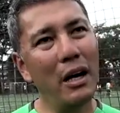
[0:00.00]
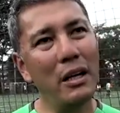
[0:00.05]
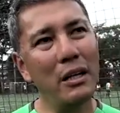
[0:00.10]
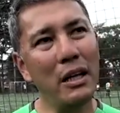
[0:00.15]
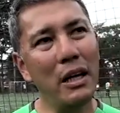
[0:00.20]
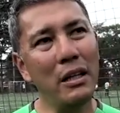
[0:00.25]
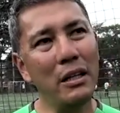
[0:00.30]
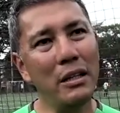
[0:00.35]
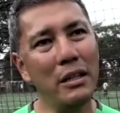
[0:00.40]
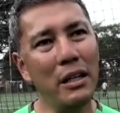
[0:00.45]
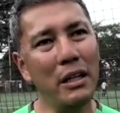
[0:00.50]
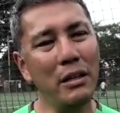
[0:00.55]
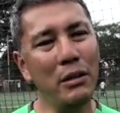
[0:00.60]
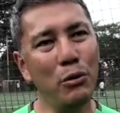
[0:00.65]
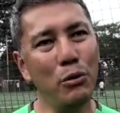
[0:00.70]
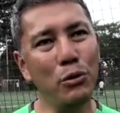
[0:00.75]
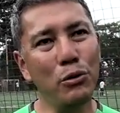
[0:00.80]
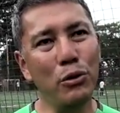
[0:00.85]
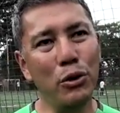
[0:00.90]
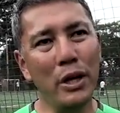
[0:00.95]
来年
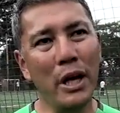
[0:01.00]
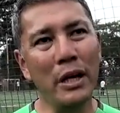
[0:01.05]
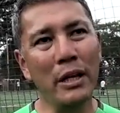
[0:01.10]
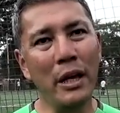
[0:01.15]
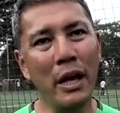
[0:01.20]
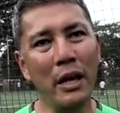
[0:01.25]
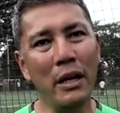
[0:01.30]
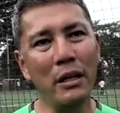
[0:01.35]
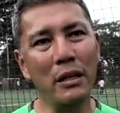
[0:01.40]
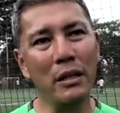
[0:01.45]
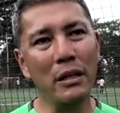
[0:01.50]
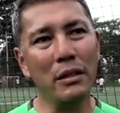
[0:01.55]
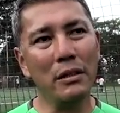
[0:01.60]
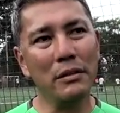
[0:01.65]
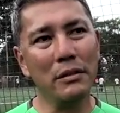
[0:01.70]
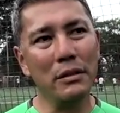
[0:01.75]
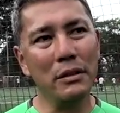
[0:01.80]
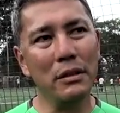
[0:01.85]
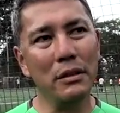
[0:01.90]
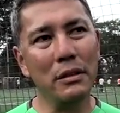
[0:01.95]
のことは来年
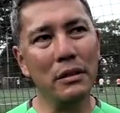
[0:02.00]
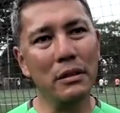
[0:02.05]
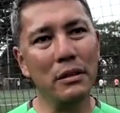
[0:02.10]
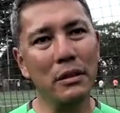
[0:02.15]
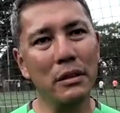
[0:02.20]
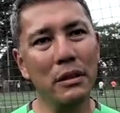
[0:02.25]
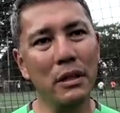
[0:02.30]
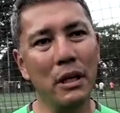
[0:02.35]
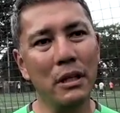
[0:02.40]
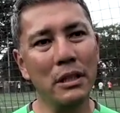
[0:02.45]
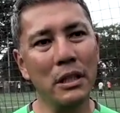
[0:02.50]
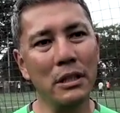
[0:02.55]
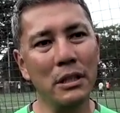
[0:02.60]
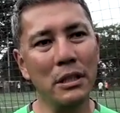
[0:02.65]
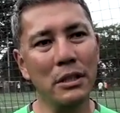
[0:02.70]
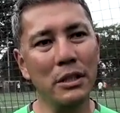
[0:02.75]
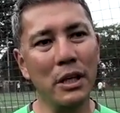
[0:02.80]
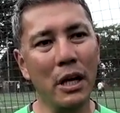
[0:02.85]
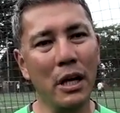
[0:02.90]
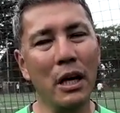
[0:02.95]
アジア
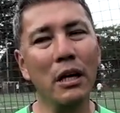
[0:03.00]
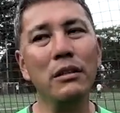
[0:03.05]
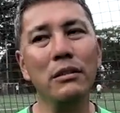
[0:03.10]
選手権があ